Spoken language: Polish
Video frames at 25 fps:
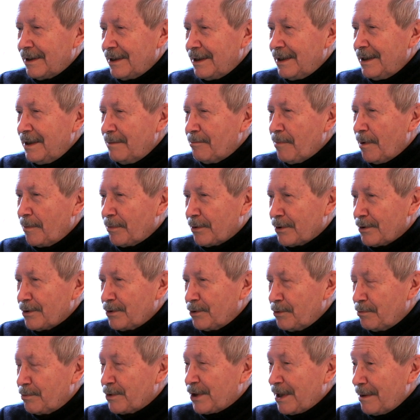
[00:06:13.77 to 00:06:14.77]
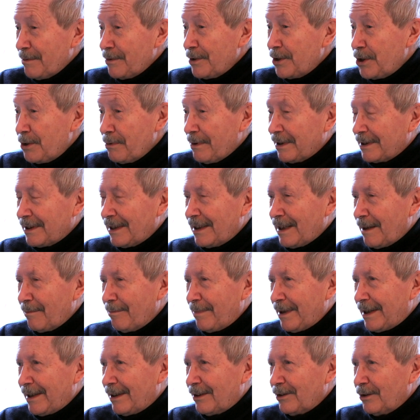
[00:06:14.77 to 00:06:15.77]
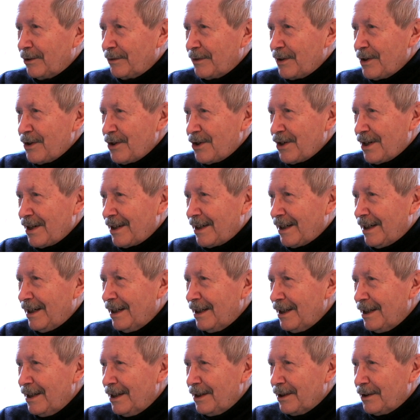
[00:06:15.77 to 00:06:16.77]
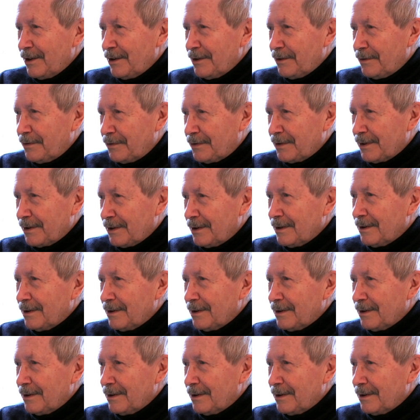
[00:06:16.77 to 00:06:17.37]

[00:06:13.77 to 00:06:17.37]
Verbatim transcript: i po prostu przemyciła ten aparat do więzienia w